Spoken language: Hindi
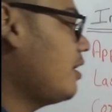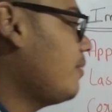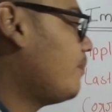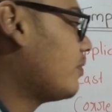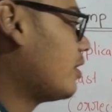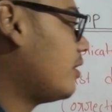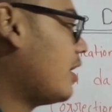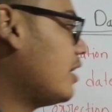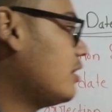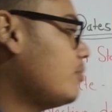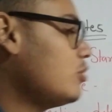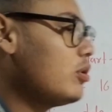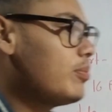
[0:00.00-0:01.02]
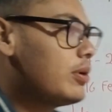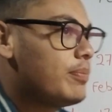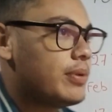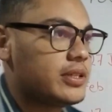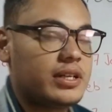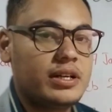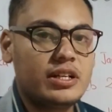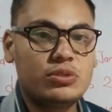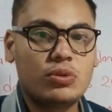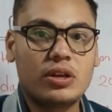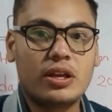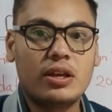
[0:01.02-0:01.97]
है टेंथ में जो आपके
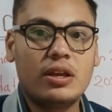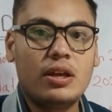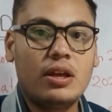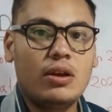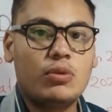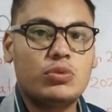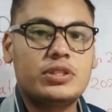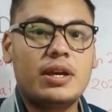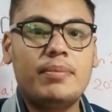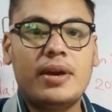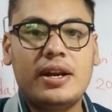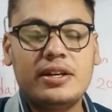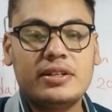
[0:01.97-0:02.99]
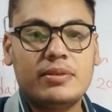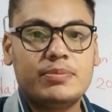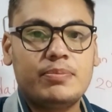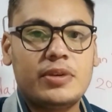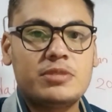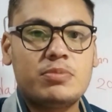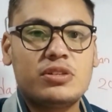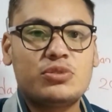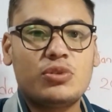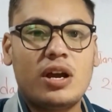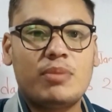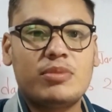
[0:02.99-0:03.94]
परसेंटेज होंगे उसके मेरिट बेस पर
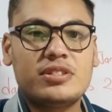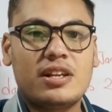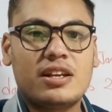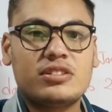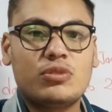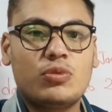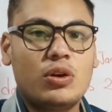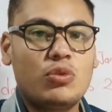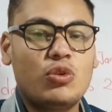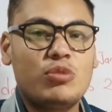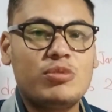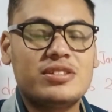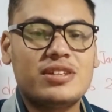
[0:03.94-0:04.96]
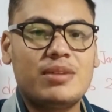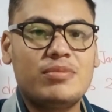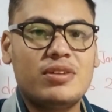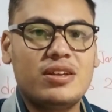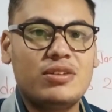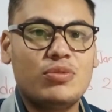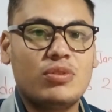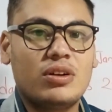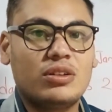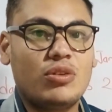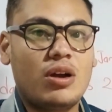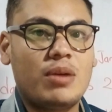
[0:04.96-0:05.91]
जो है आपका सिलेक्शन होगा कोई भी एग्ज़ाम नहीं
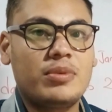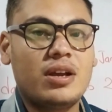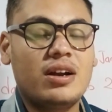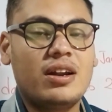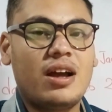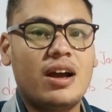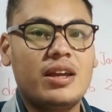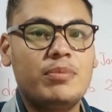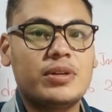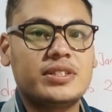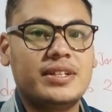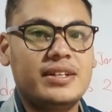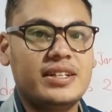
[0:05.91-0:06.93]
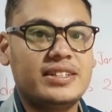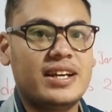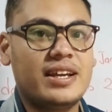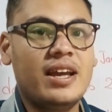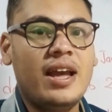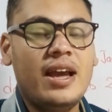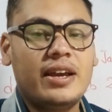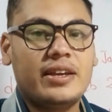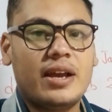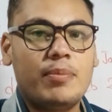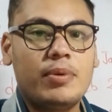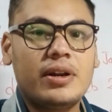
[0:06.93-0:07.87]
होगा तो आपके अगर हाई परसेंटेज है
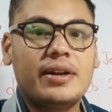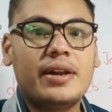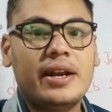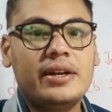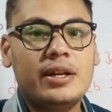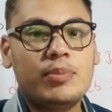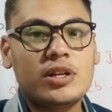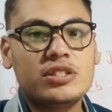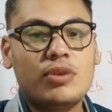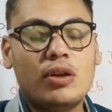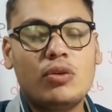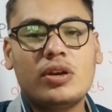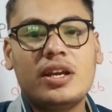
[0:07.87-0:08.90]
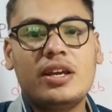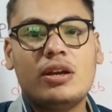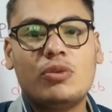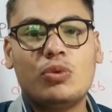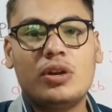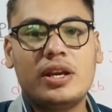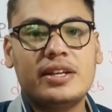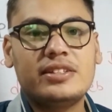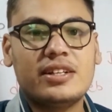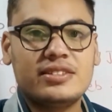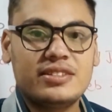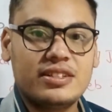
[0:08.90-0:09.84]
यहाँ पर 90 प्लस वालों के होने के
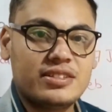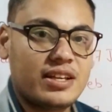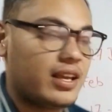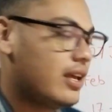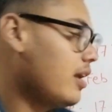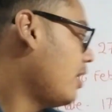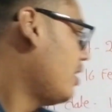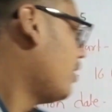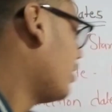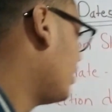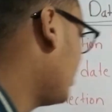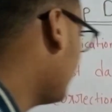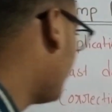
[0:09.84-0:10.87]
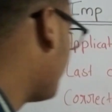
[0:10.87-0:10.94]
चांसेस हैं ठीक